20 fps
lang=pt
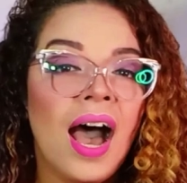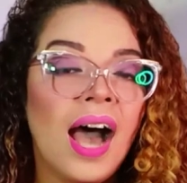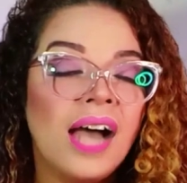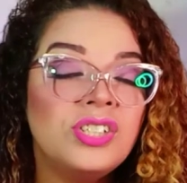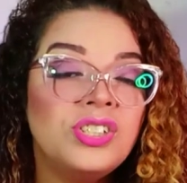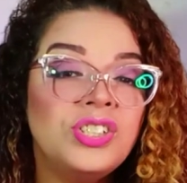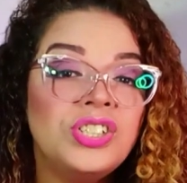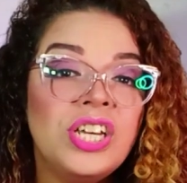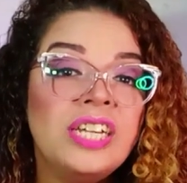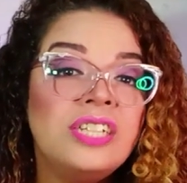
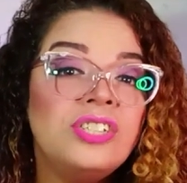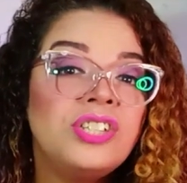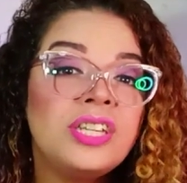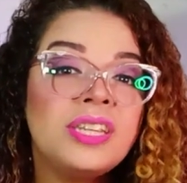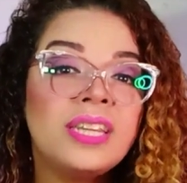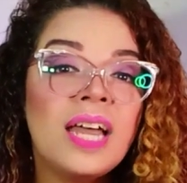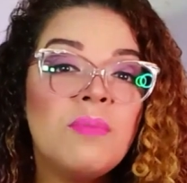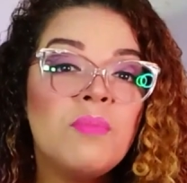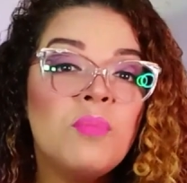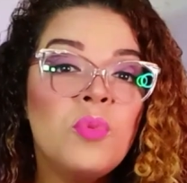A gente
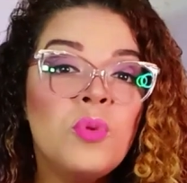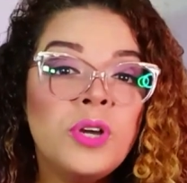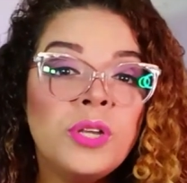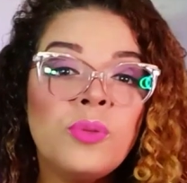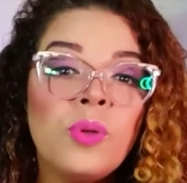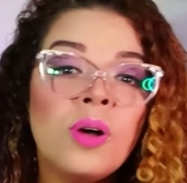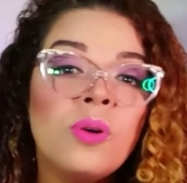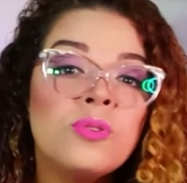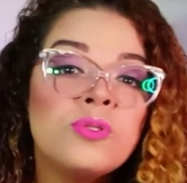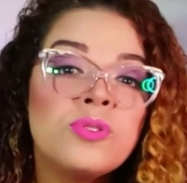está
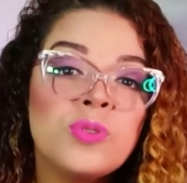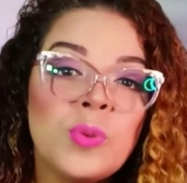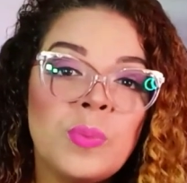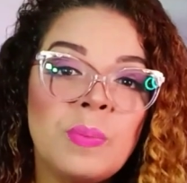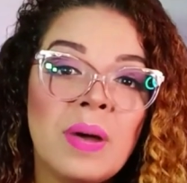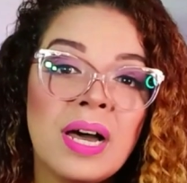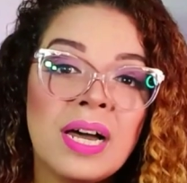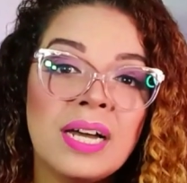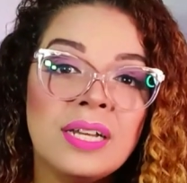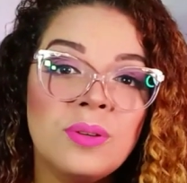muito
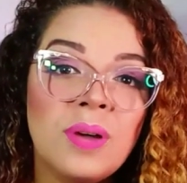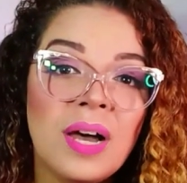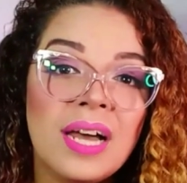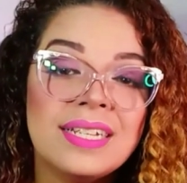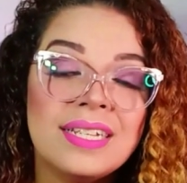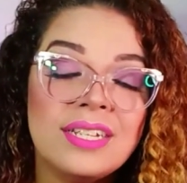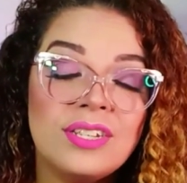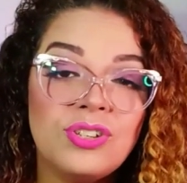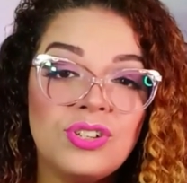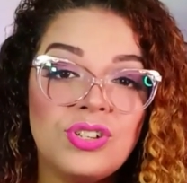acostumado a
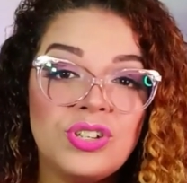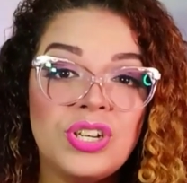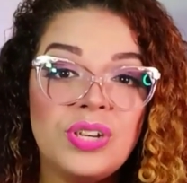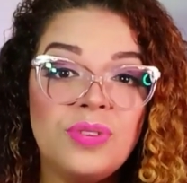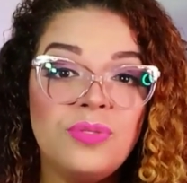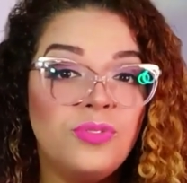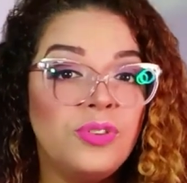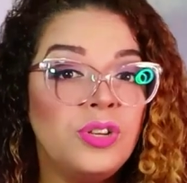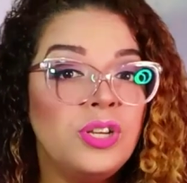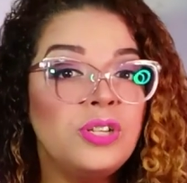
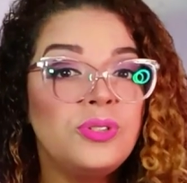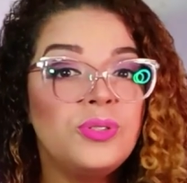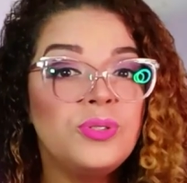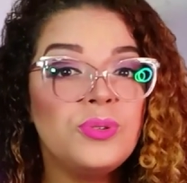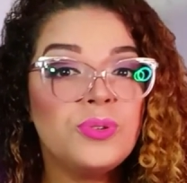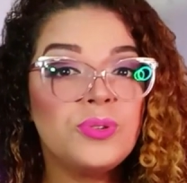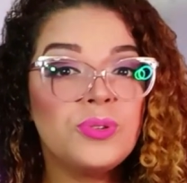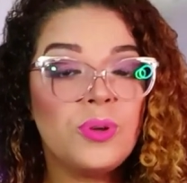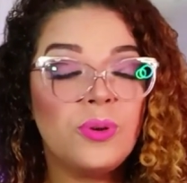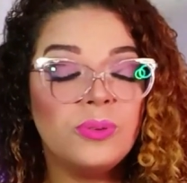assistir
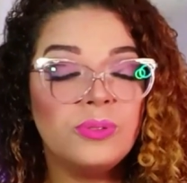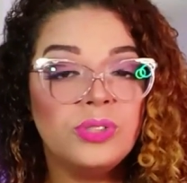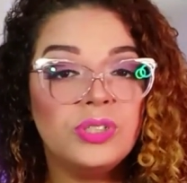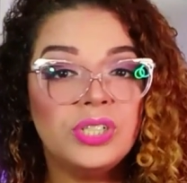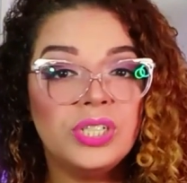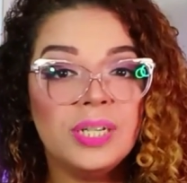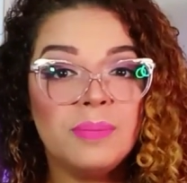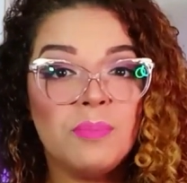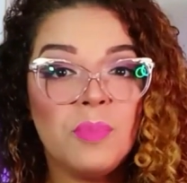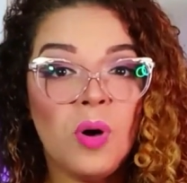vídeos
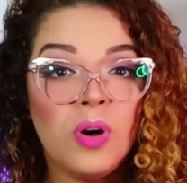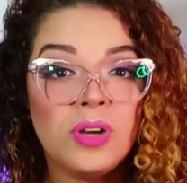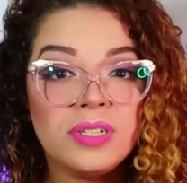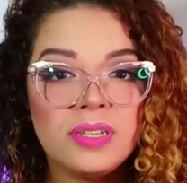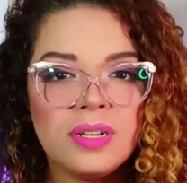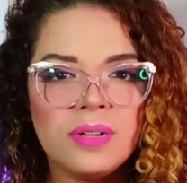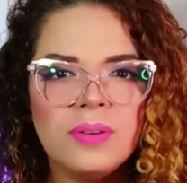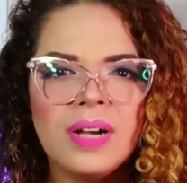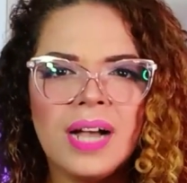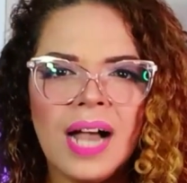onde
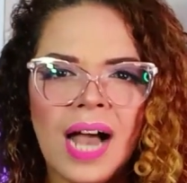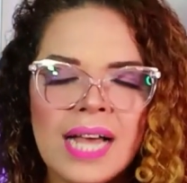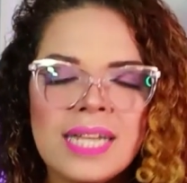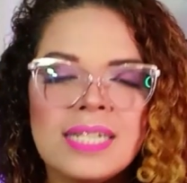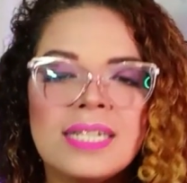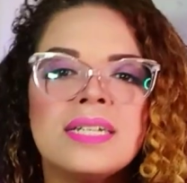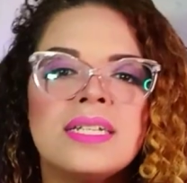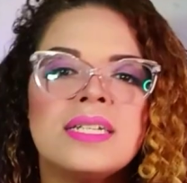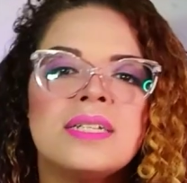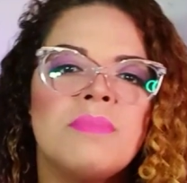mostram
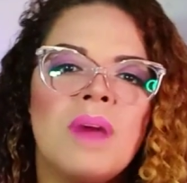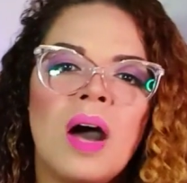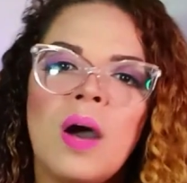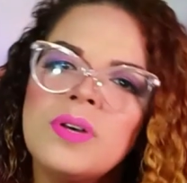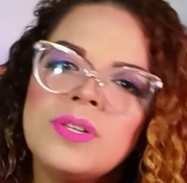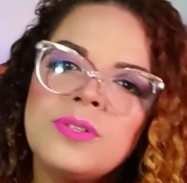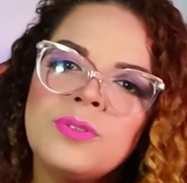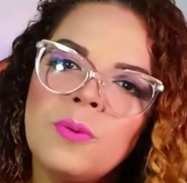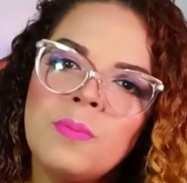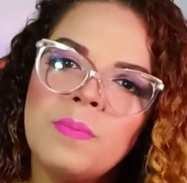casas
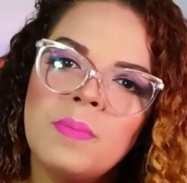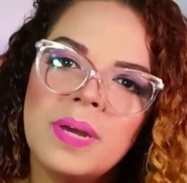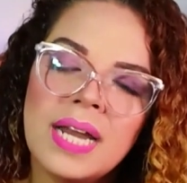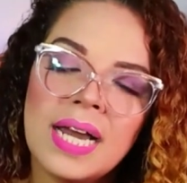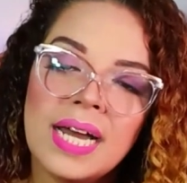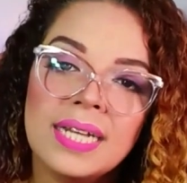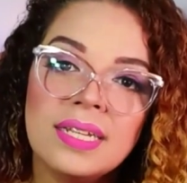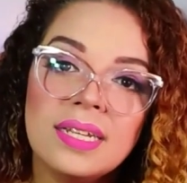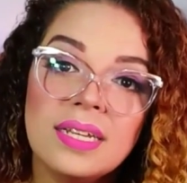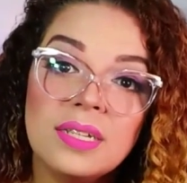mal
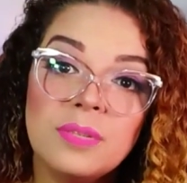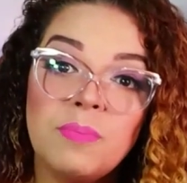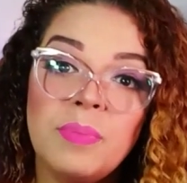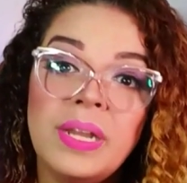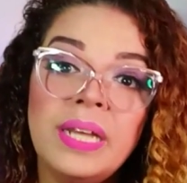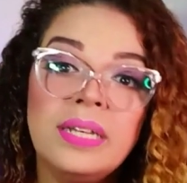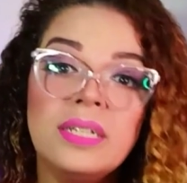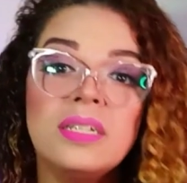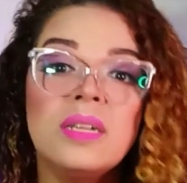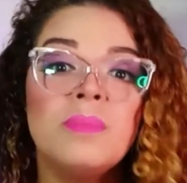assombradas,
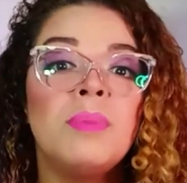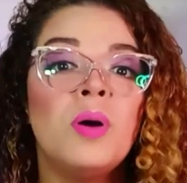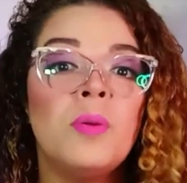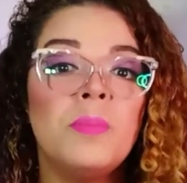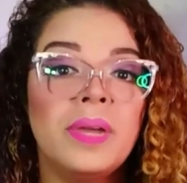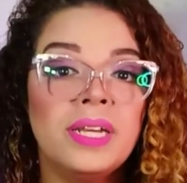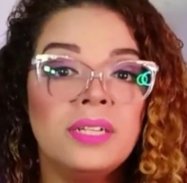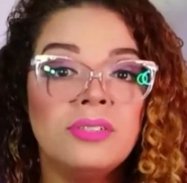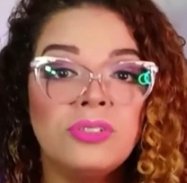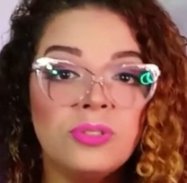
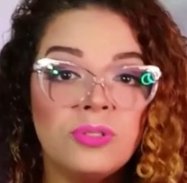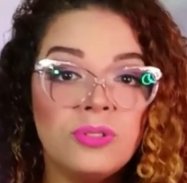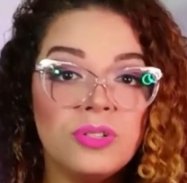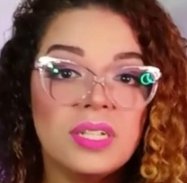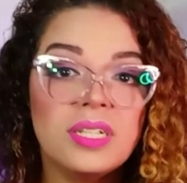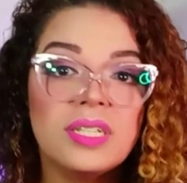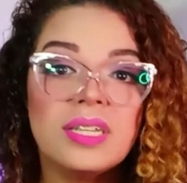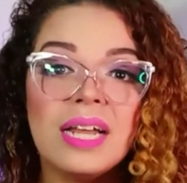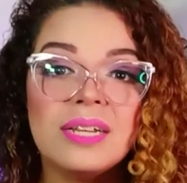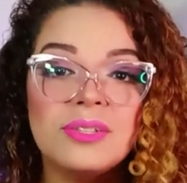principalmente nos
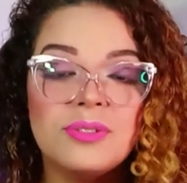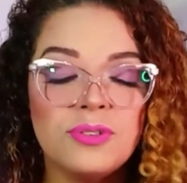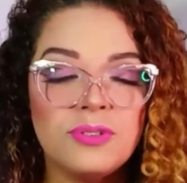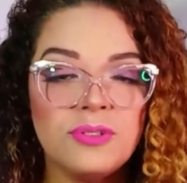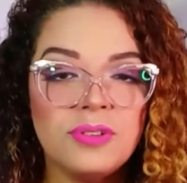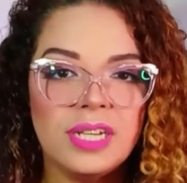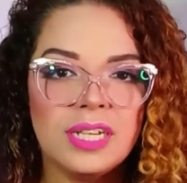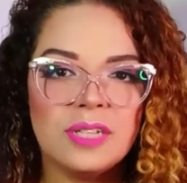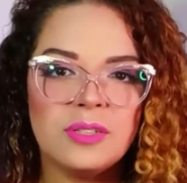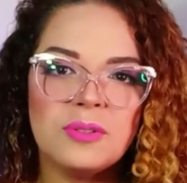Estados
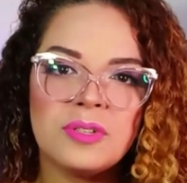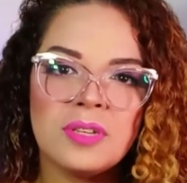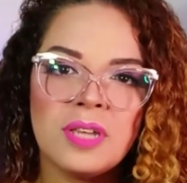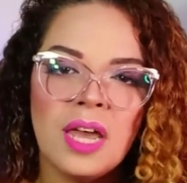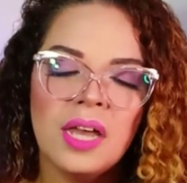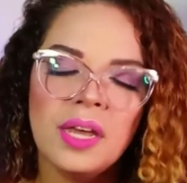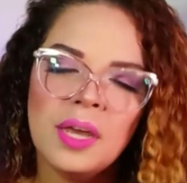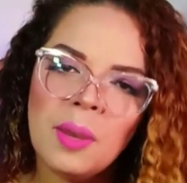Unidos.